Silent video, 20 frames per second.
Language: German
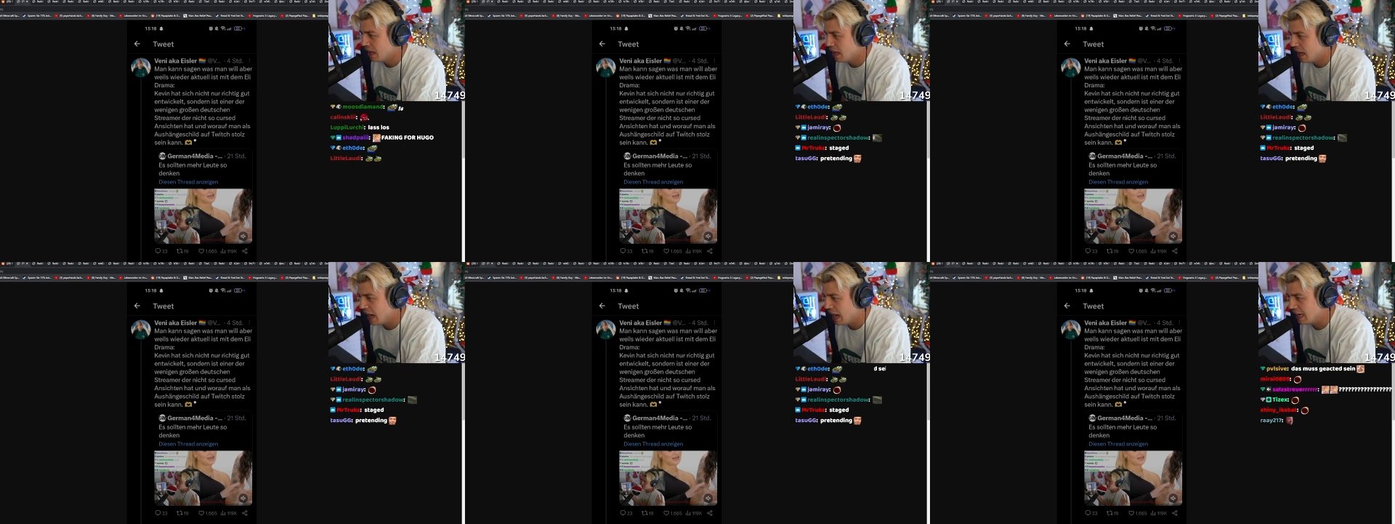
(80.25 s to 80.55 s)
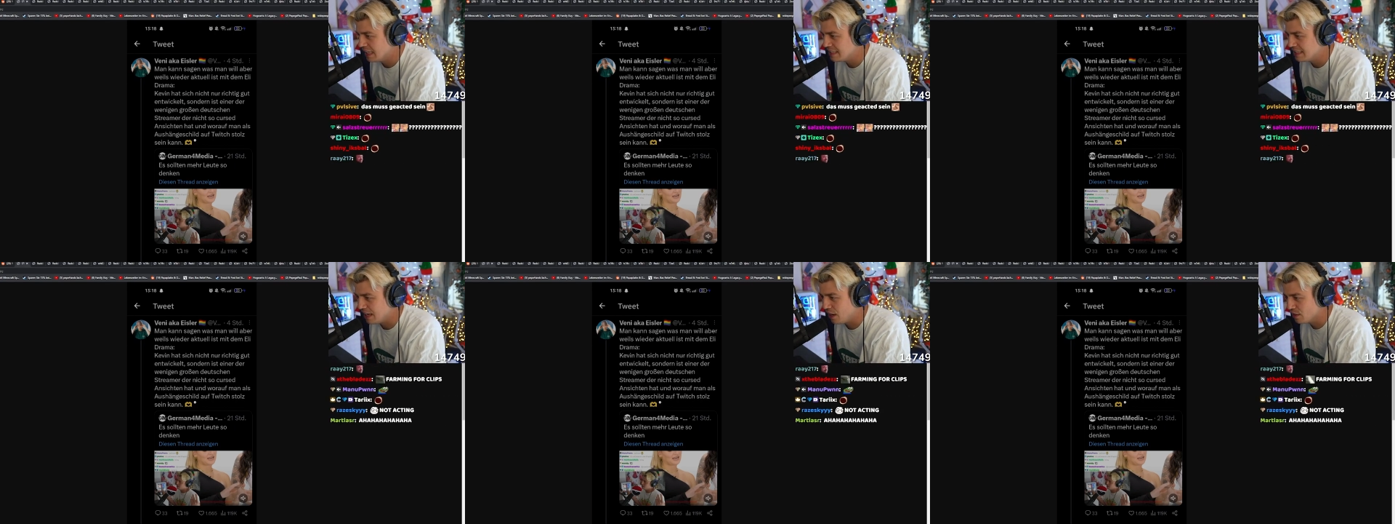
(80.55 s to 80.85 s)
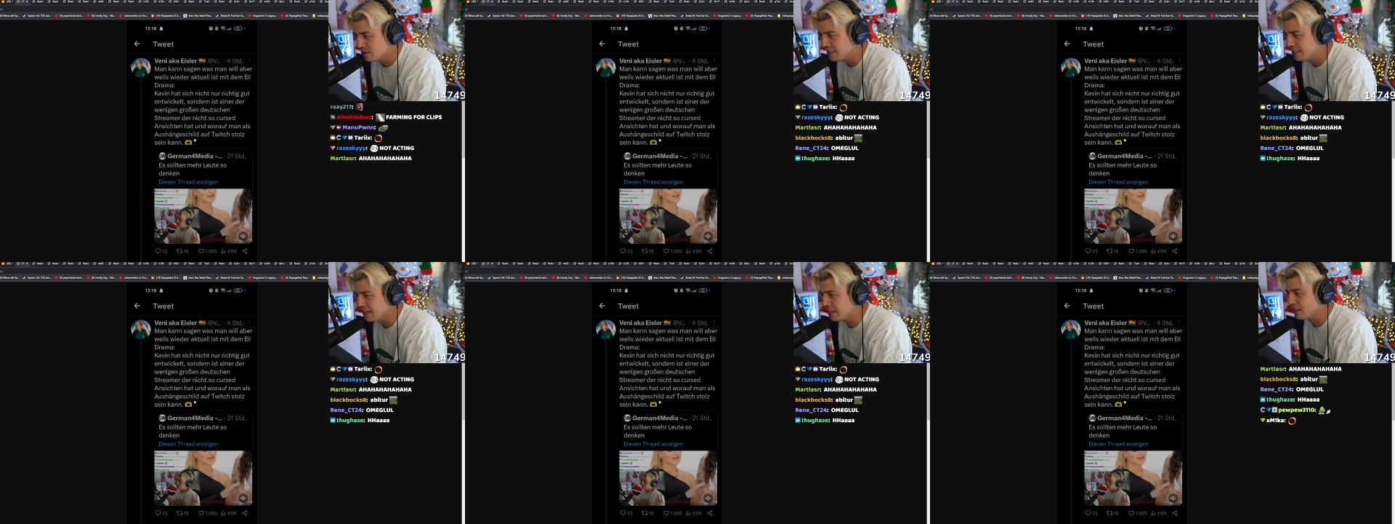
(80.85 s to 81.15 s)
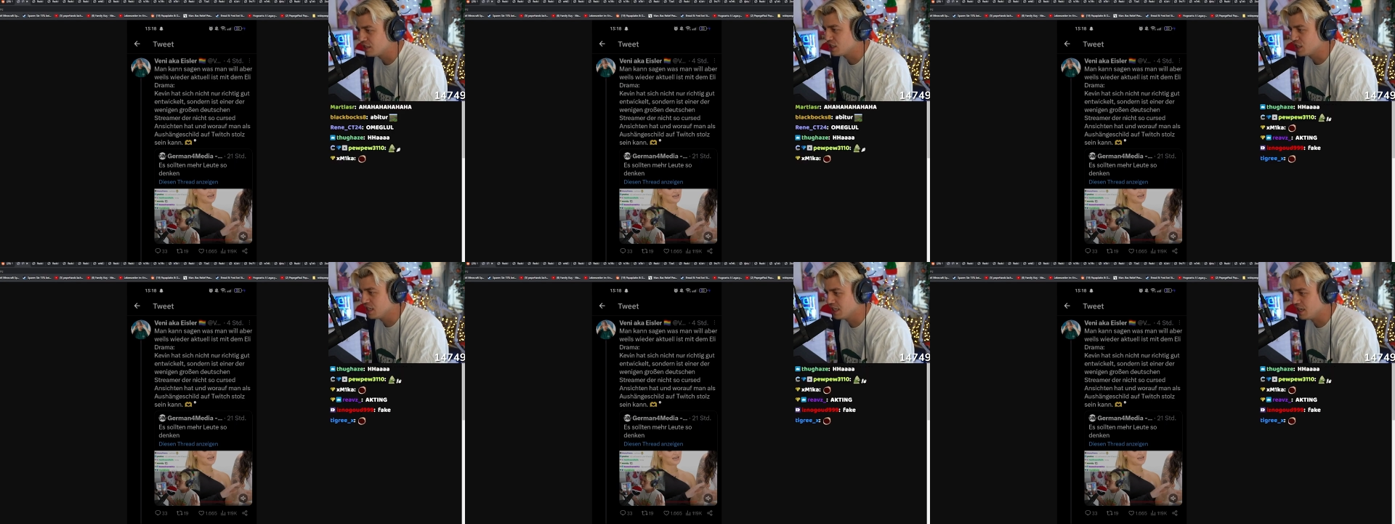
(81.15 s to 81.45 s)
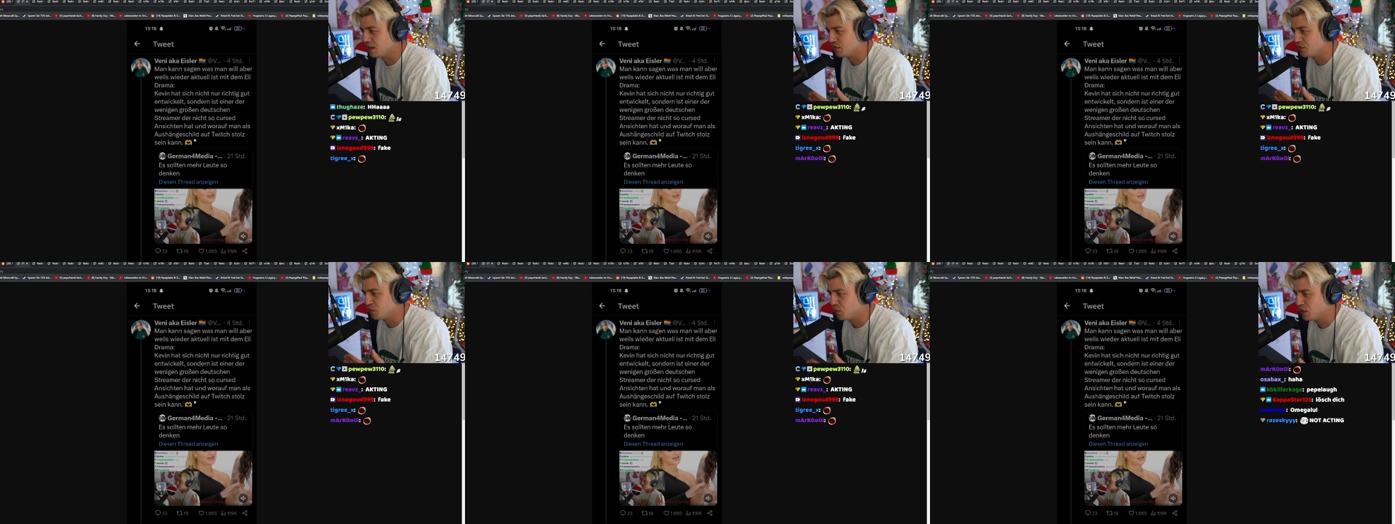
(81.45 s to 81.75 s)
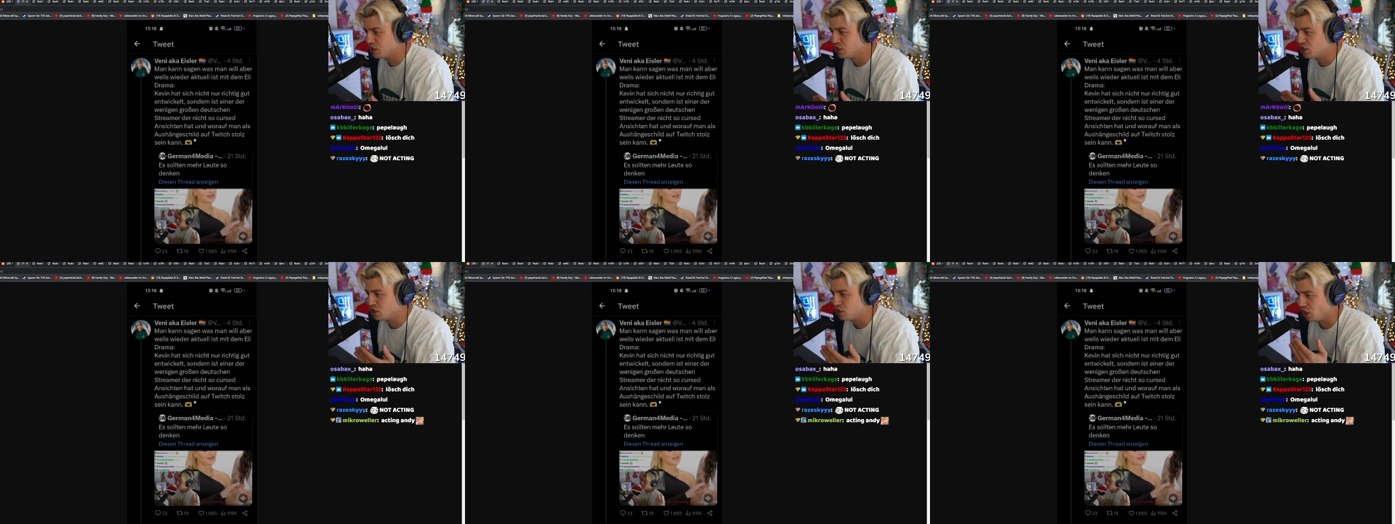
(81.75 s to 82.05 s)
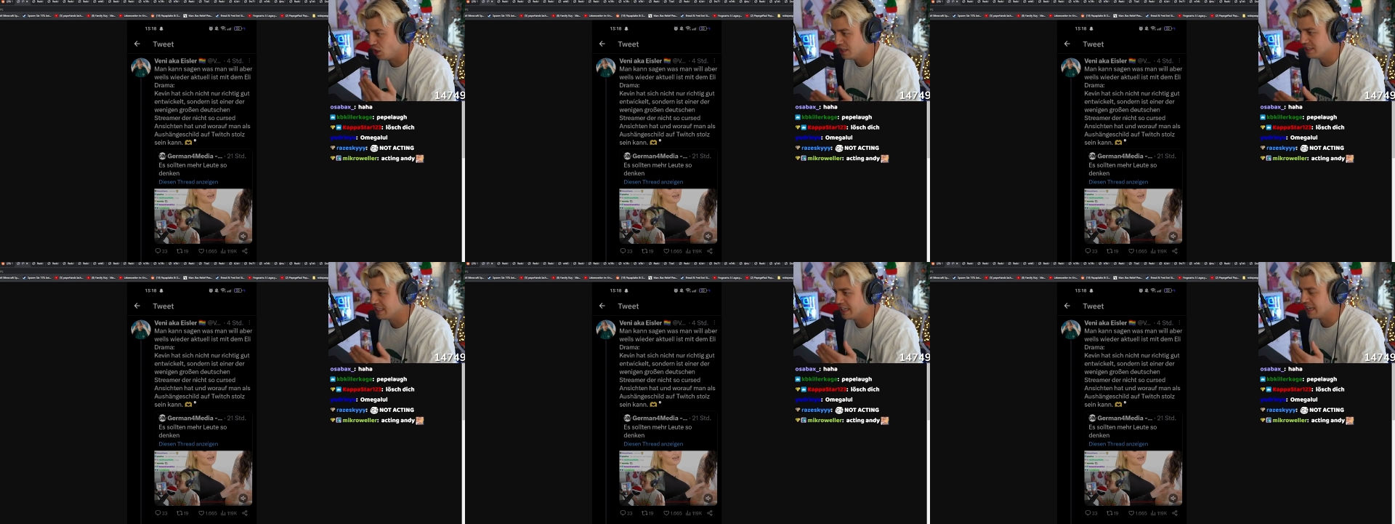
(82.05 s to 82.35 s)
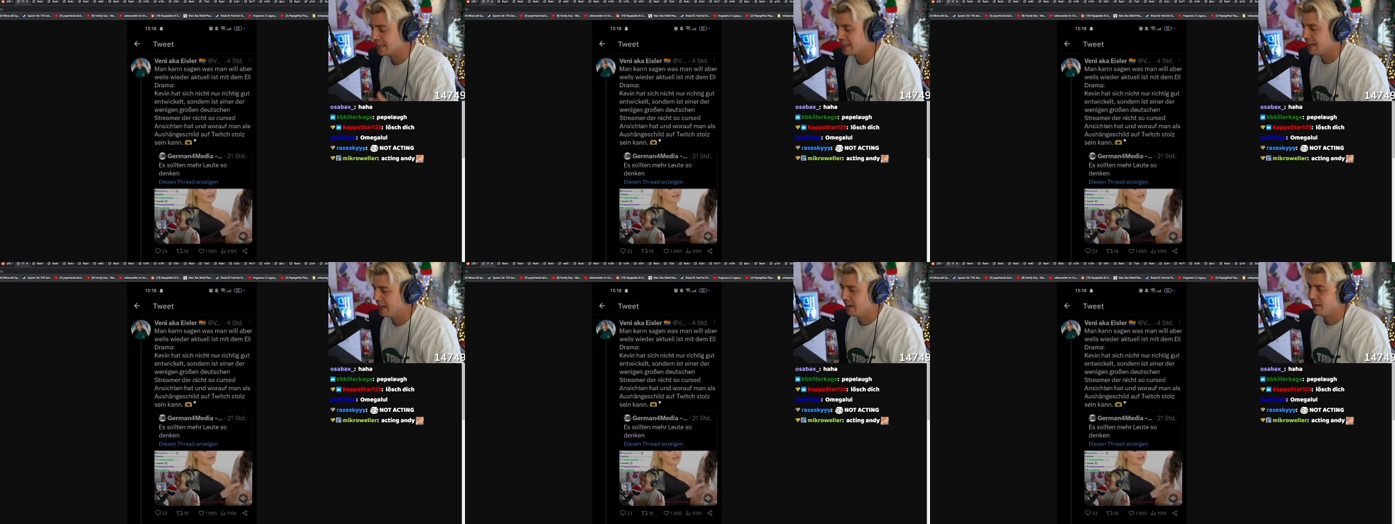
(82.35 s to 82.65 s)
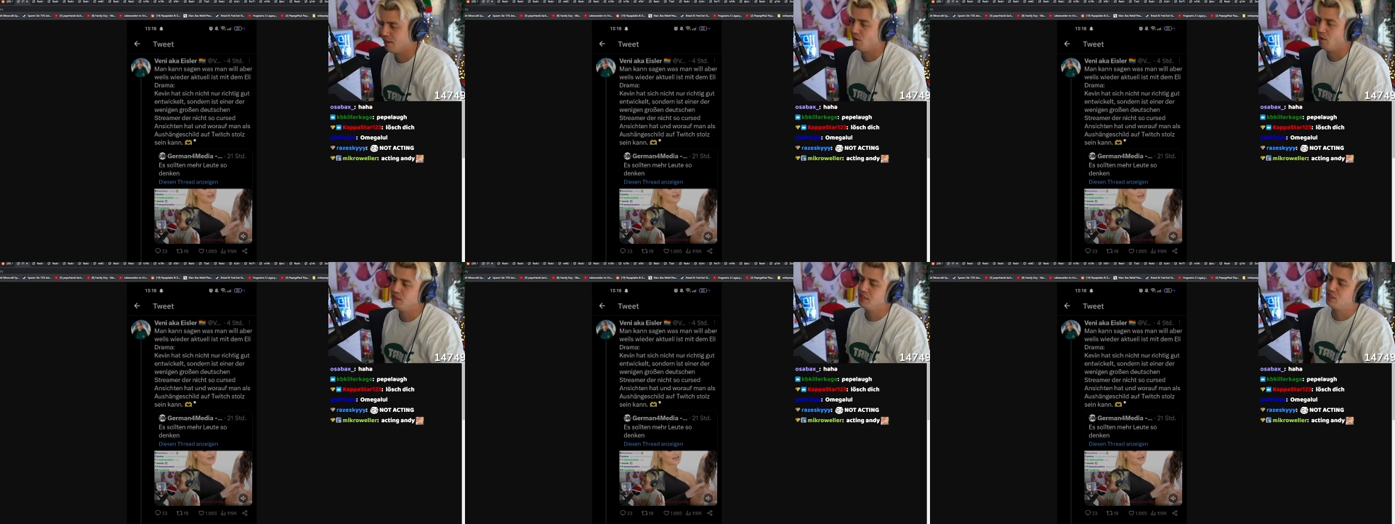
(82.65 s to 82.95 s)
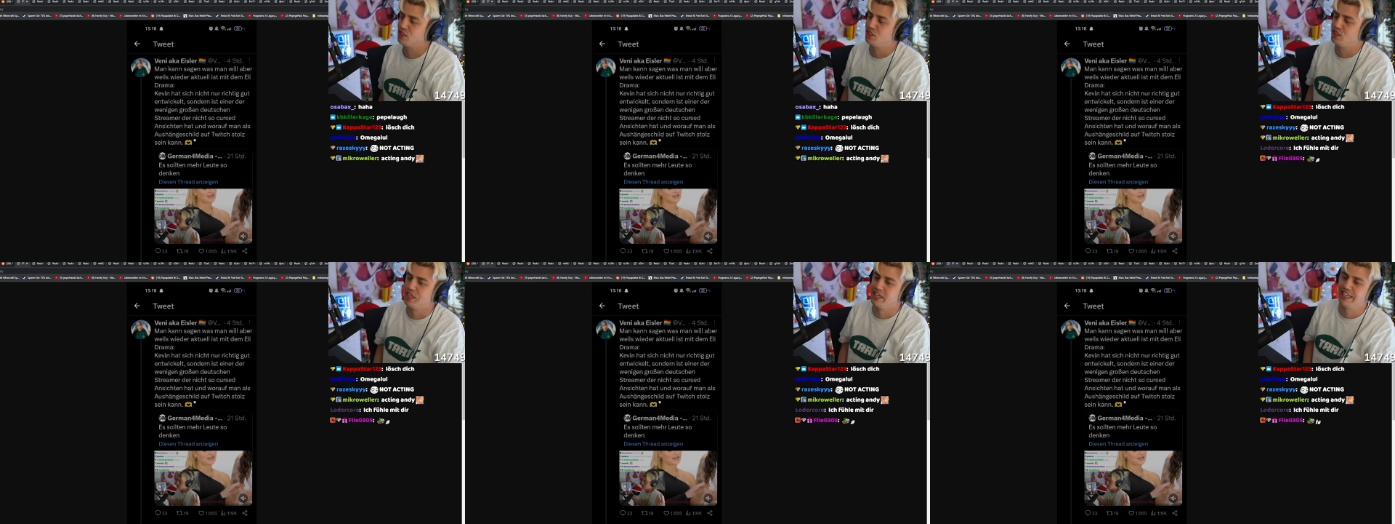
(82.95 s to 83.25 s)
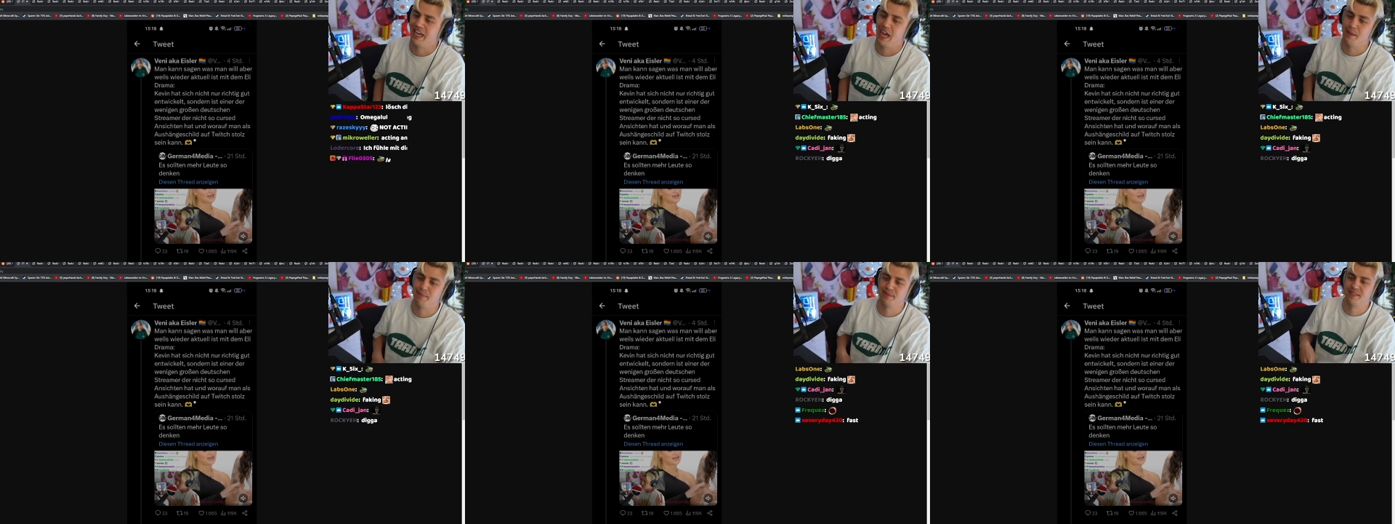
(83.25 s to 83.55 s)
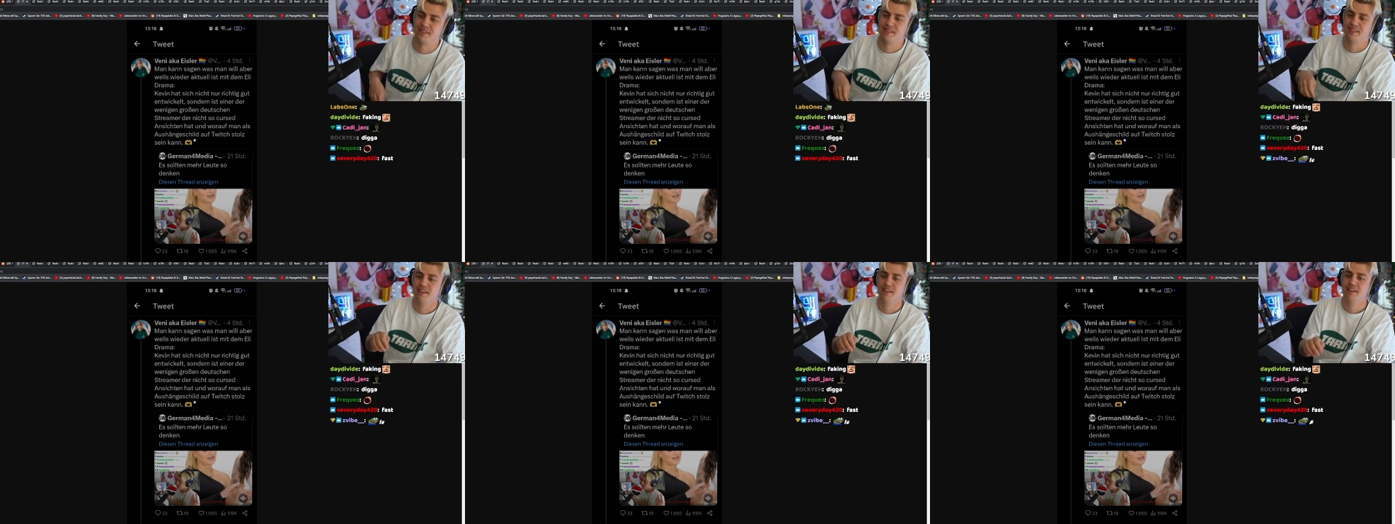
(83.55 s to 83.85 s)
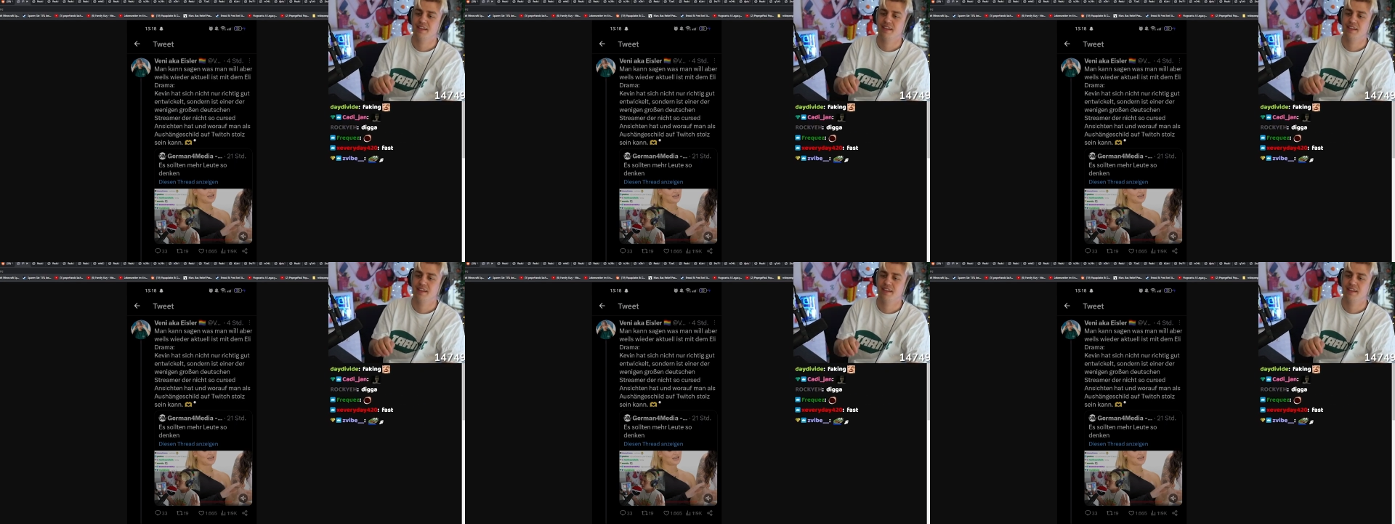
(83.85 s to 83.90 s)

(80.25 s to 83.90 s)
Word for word: als Aushängeschild auf Twitch stolz sein kann. Holy shit, ich hab's.